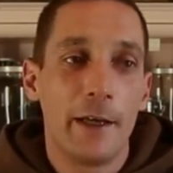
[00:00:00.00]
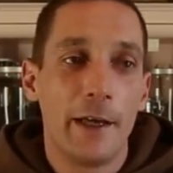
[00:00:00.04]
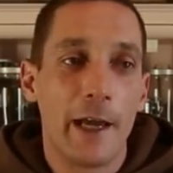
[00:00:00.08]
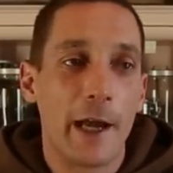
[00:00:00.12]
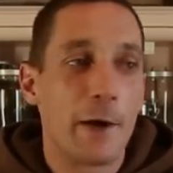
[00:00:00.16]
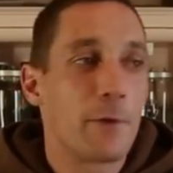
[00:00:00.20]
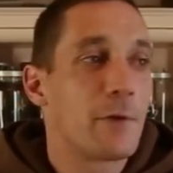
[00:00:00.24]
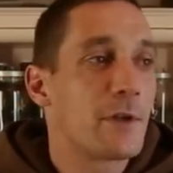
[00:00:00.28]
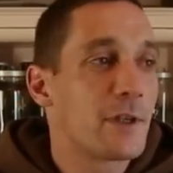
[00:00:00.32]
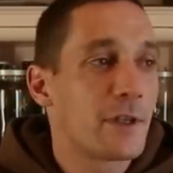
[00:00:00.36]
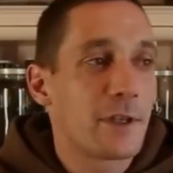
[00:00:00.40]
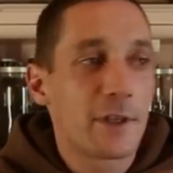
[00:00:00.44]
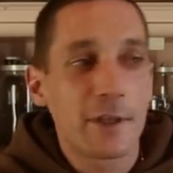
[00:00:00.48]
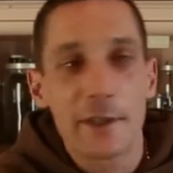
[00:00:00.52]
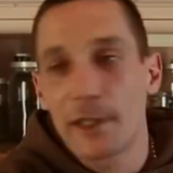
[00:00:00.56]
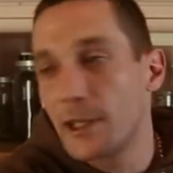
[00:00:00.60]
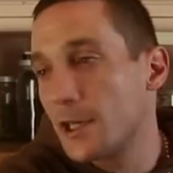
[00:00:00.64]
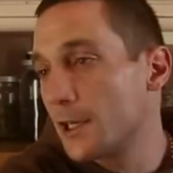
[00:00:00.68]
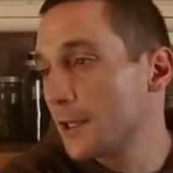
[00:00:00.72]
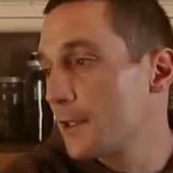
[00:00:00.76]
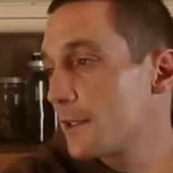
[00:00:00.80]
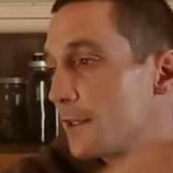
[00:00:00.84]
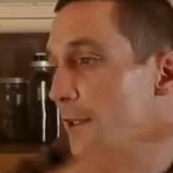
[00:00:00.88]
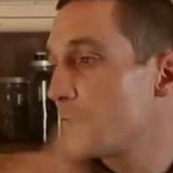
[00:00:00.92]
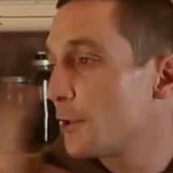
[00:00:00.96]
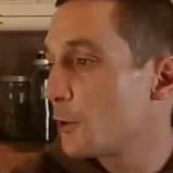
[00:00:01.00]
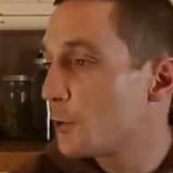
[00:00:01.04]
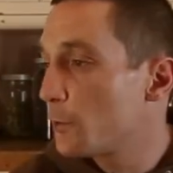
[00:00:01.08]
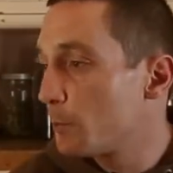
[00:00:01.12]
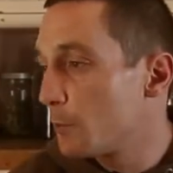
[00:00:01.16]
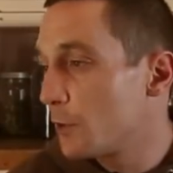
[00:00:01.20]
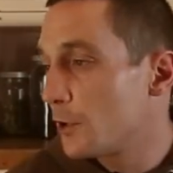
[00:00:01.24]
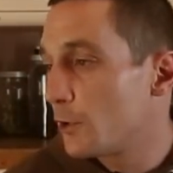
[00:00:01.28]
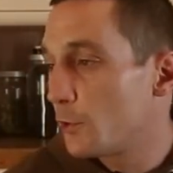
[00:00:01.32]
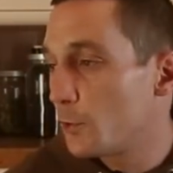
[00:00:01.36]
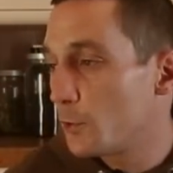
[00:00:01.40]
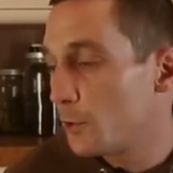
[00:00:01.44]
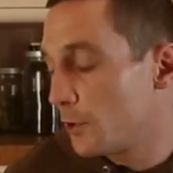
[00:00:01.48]
Harris ist die ganze Zeit
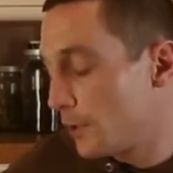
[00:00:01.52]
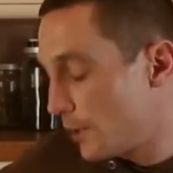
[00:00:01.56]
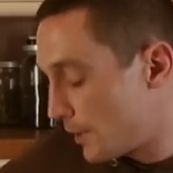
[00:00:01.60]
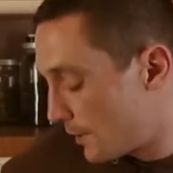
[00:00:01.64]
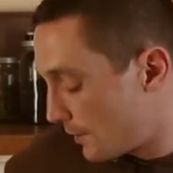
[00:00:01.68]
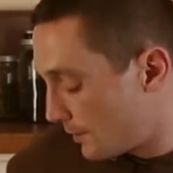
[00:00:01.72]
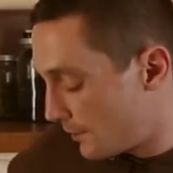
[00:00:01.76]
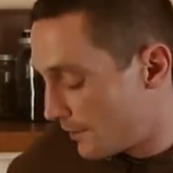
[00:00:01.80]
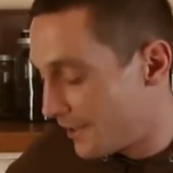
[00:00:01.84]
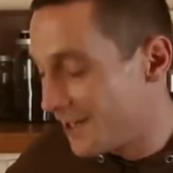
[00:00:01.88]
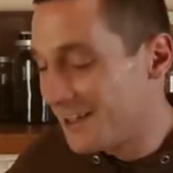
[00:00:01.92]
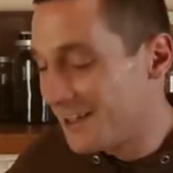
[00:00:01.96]
rumgetun, der hat